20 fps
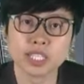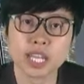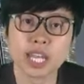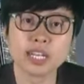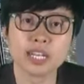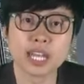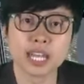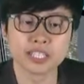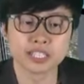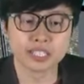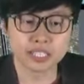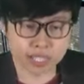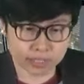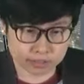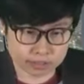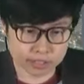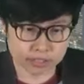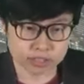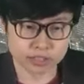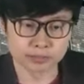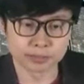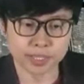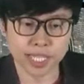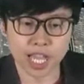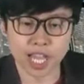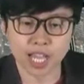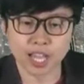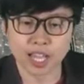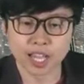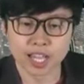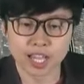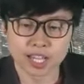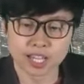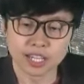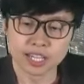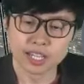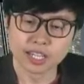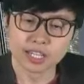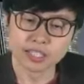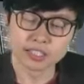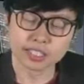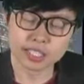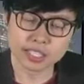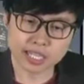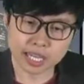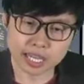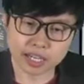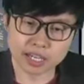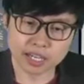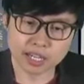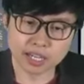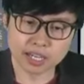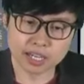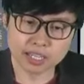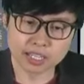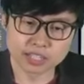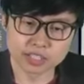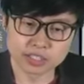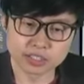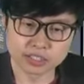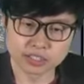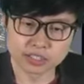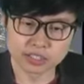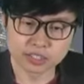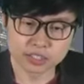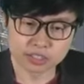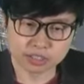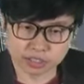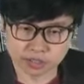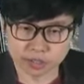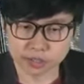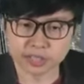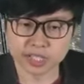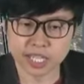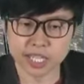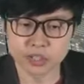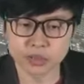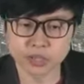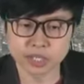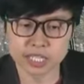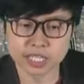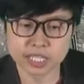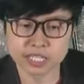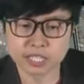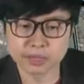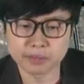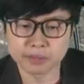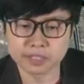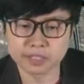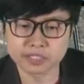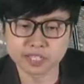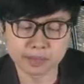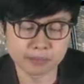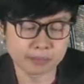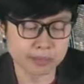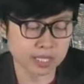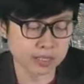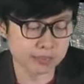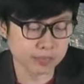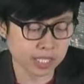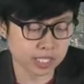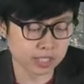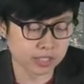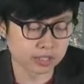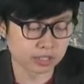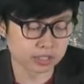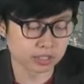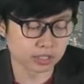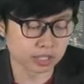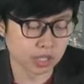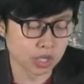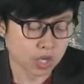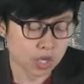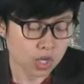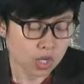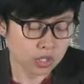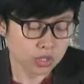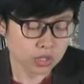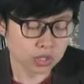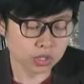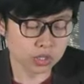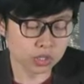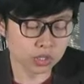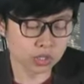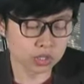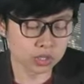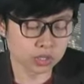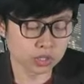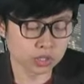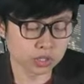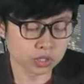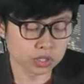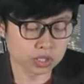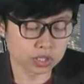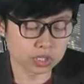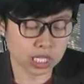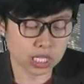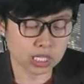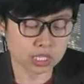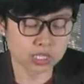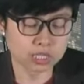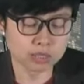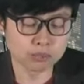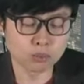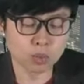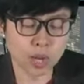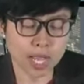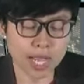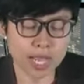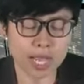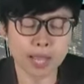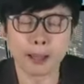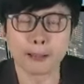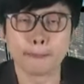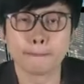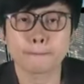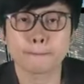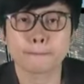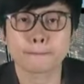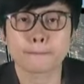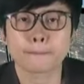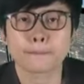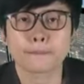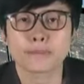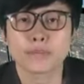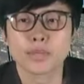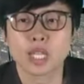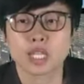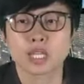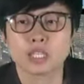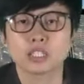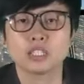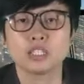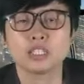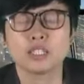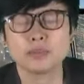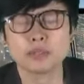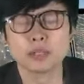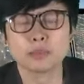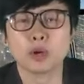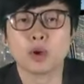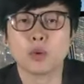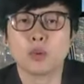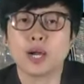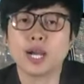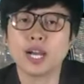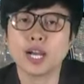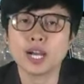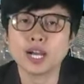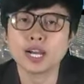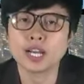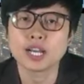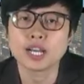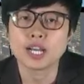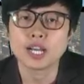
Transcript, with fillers: มีท่านไหนที่ยังถือไหมคะ ที่ยังสนใจตัวนี้ยังยังมีไหมเอ่ย คืออย่าลืมว่า คือจิมจะบอกว่า